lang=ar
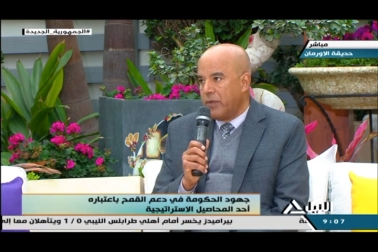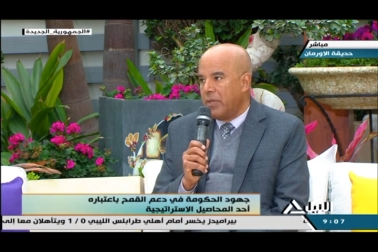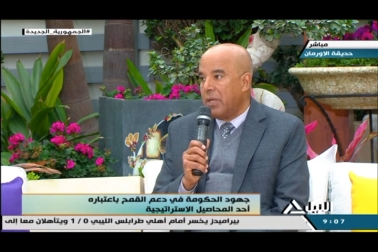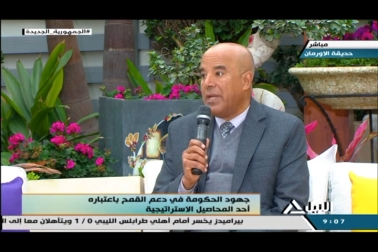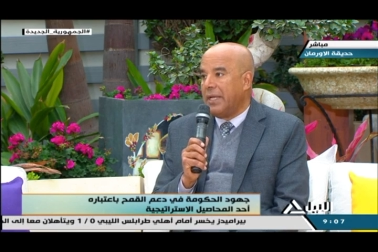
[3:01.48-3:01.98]

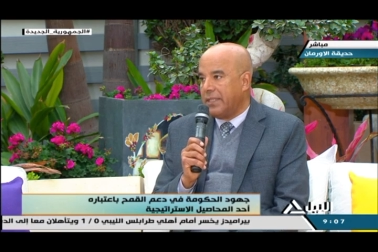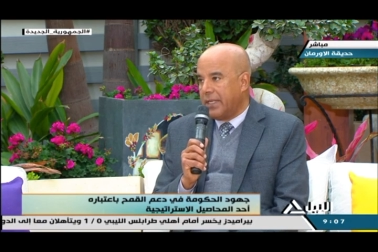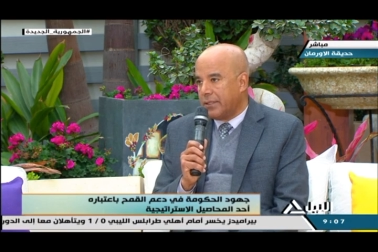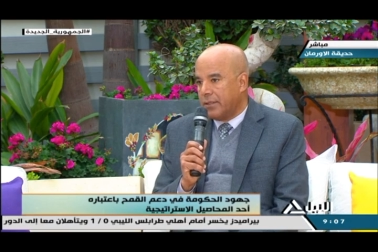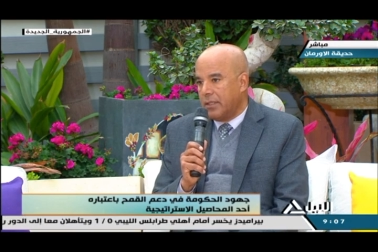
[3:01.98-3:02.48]
من
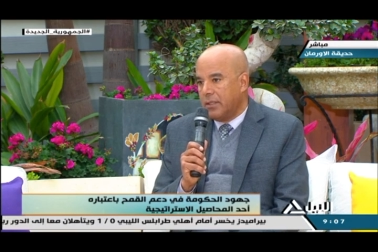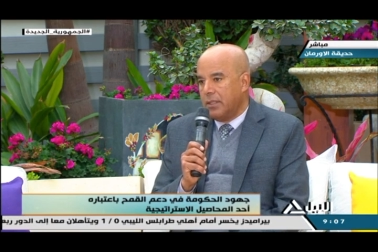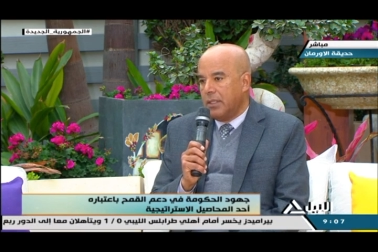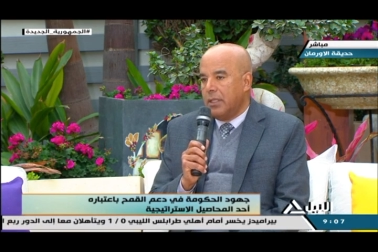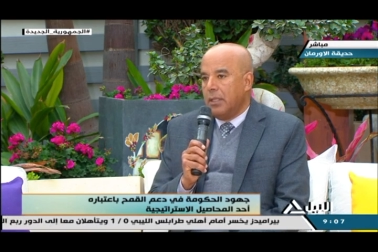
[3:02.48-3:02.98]
احتياجاتنا
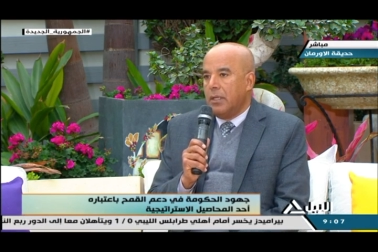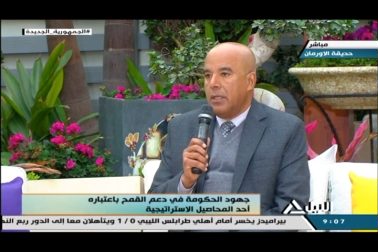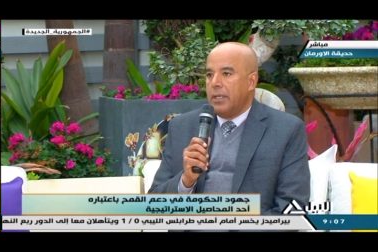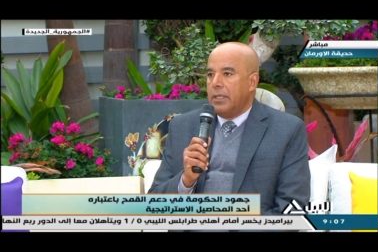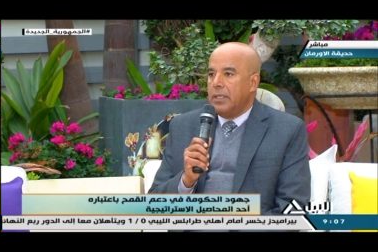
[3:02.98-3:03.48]

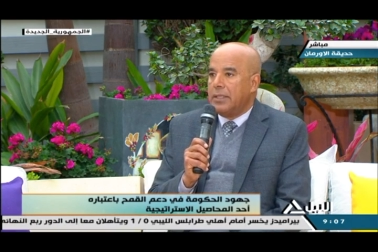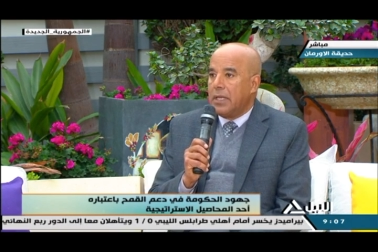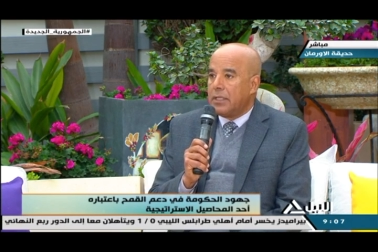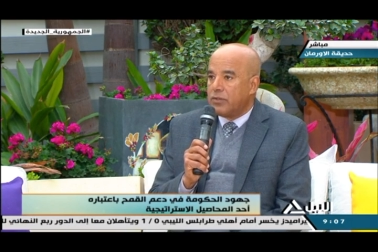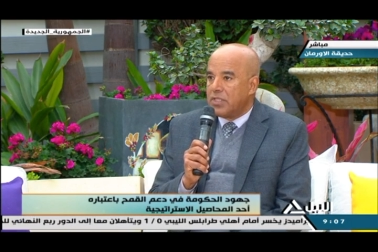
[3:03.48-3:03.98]
ال
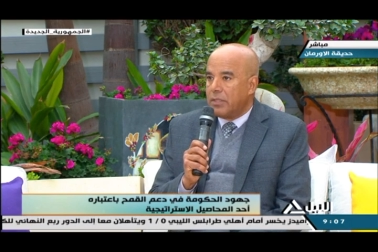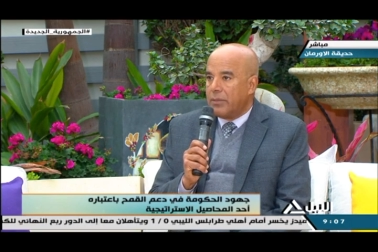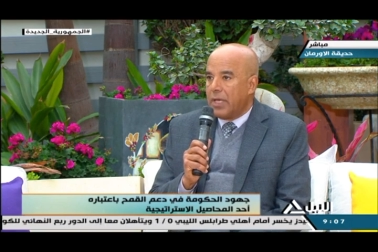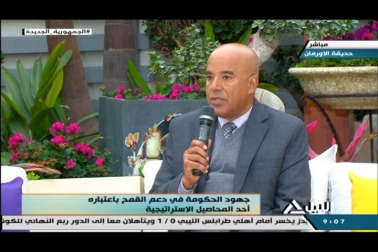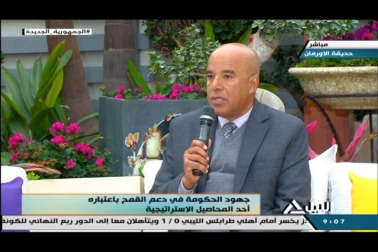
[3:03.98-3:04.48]
3.6
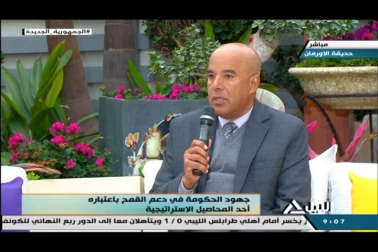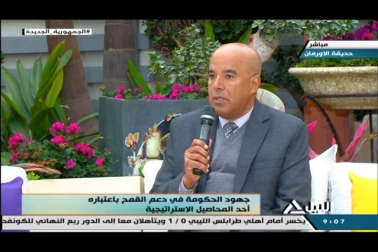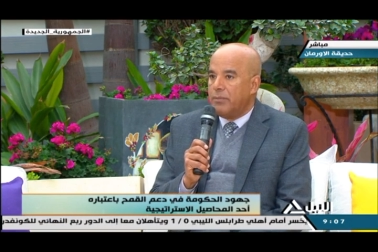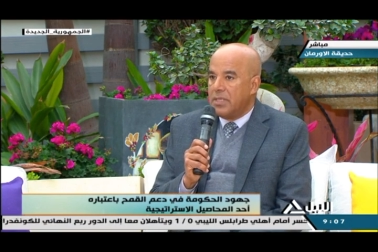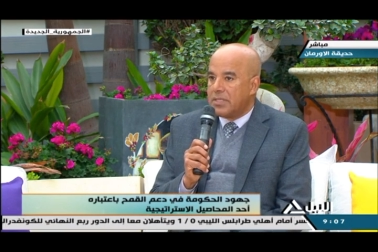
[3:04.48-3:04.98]
من عشره
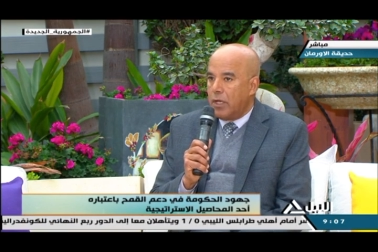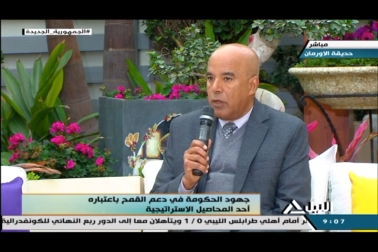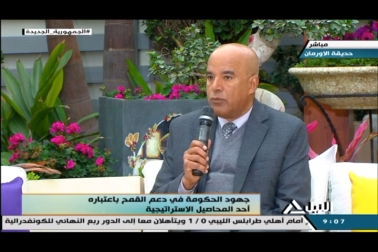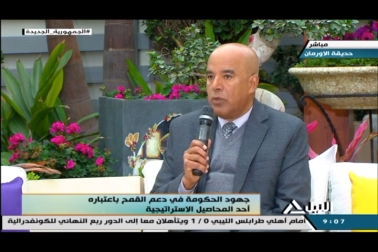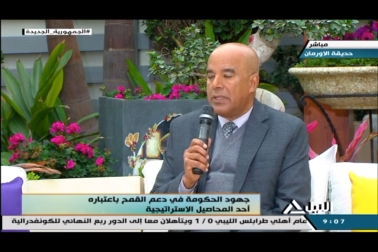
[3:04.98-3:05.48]
اللي
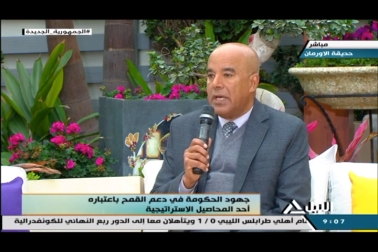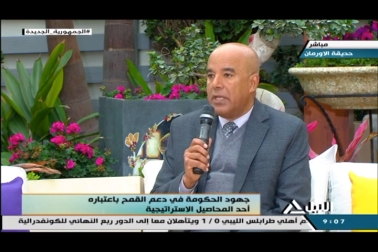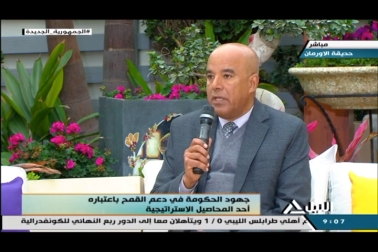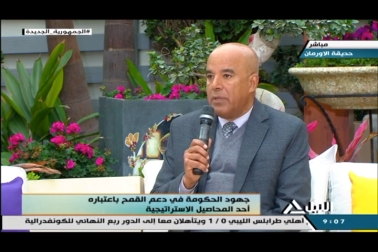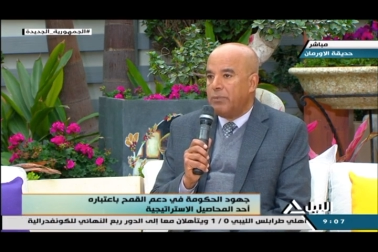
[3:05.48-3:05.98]
بنزرعهم دول
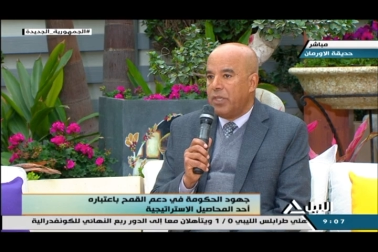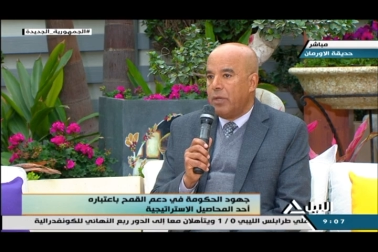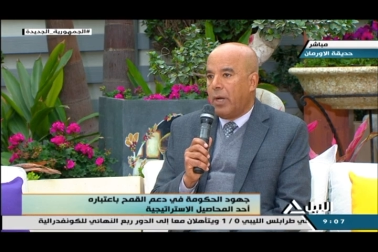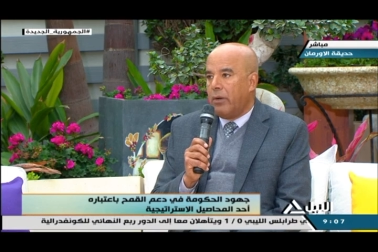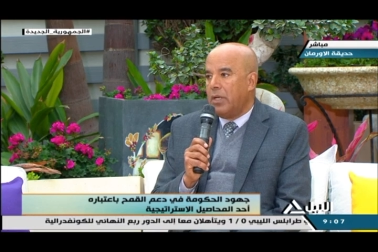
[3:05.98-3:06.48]
تقريبا
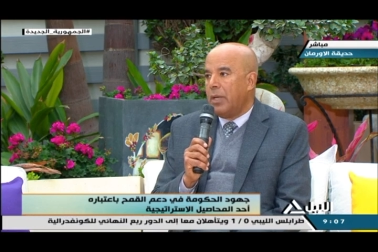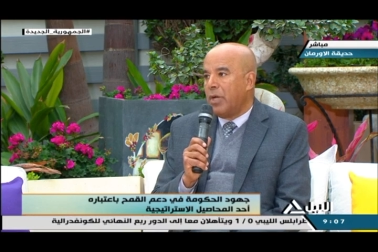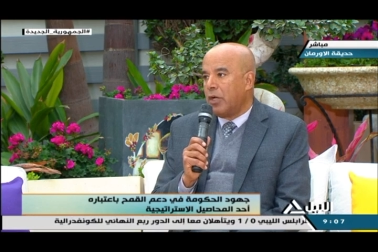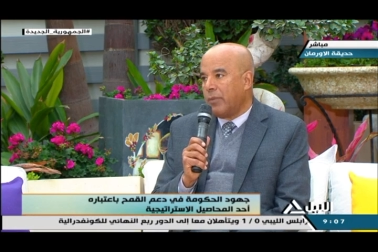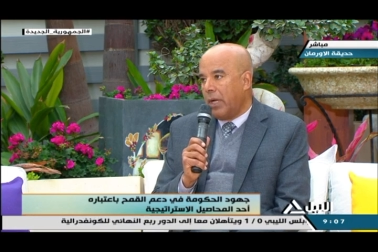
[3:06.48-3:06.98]
بيجيب حوالي ما
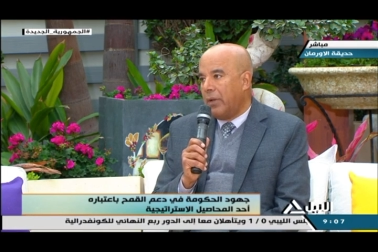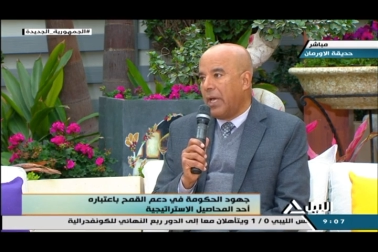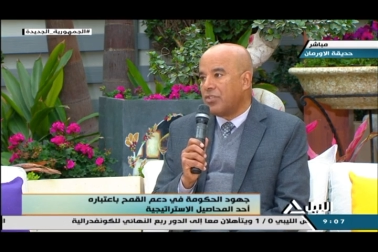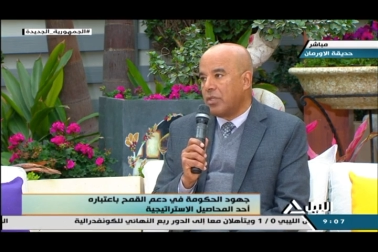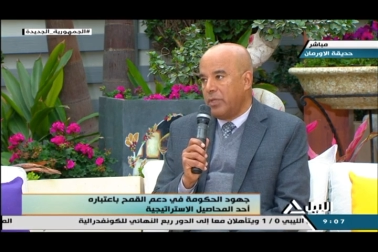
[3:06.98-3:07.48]
يقرب حوالي
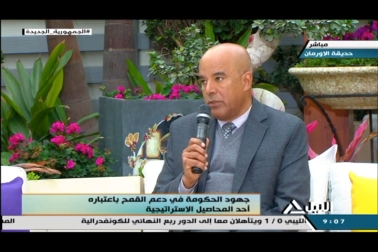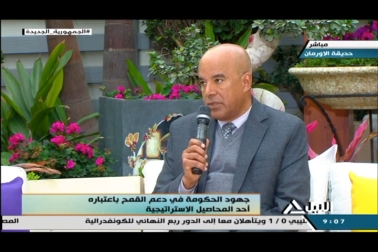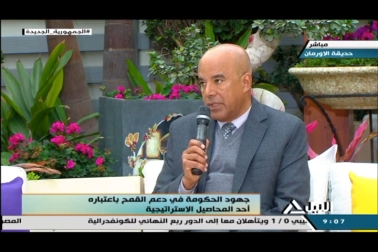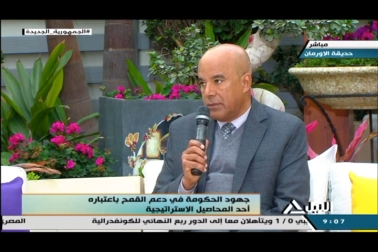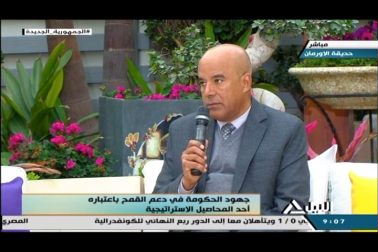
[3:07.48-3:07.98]
10 مليون
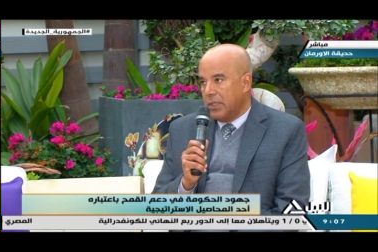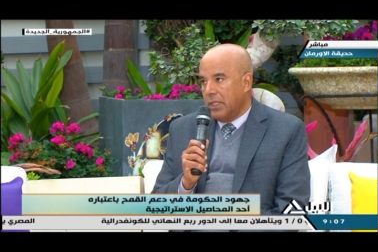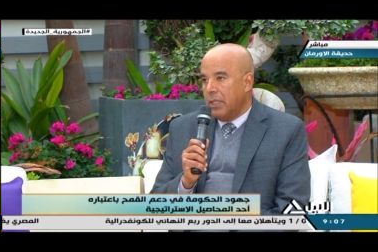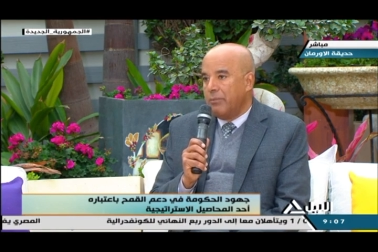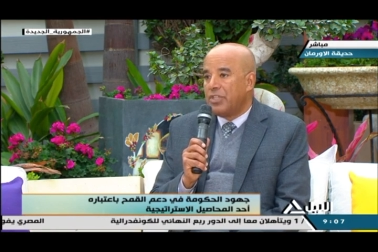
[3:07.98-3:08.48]
طن
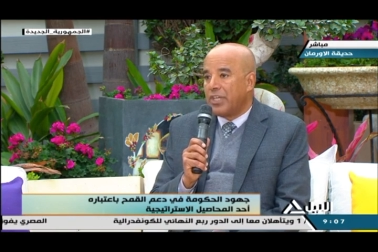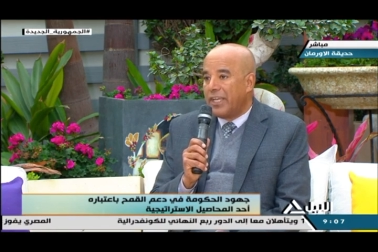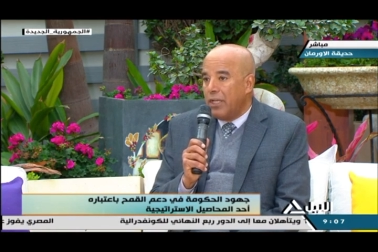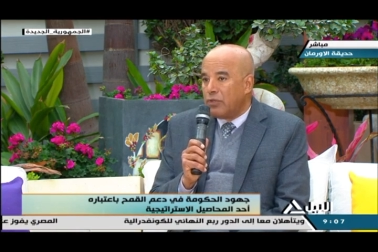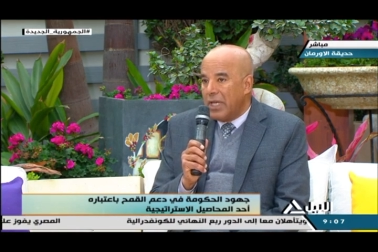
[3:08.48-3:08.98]

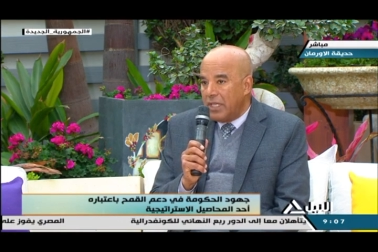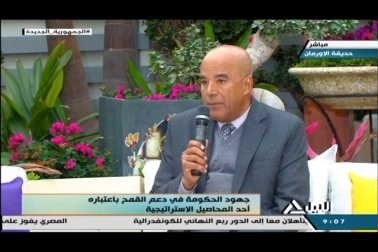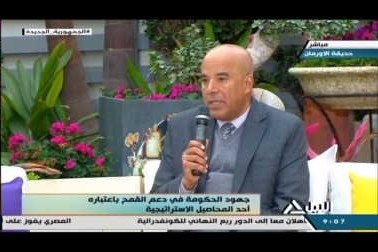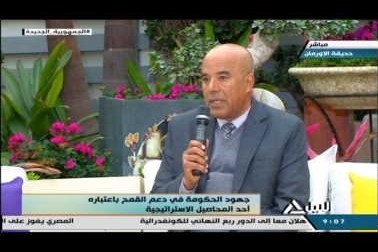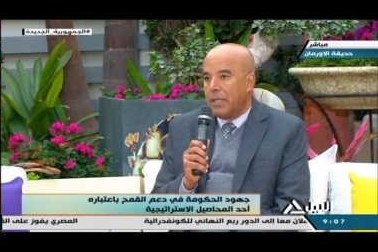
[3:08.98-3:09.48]
بيشكلوا
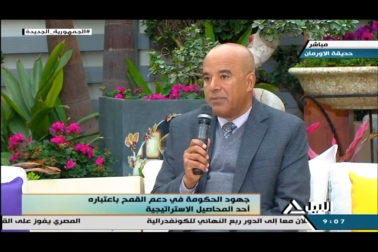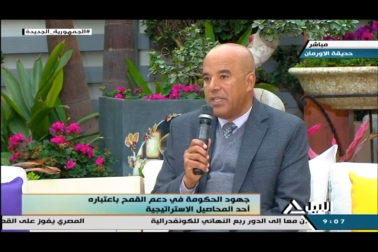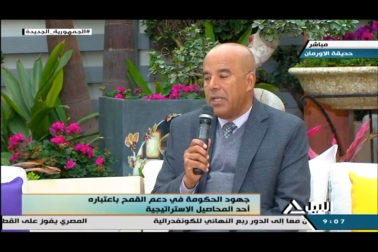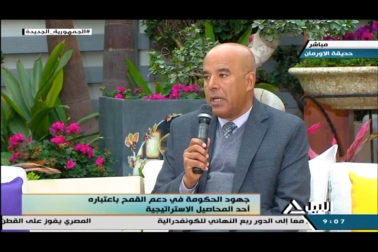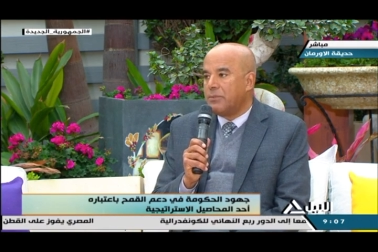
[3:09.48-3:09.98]
تقريبا 50 ل 55%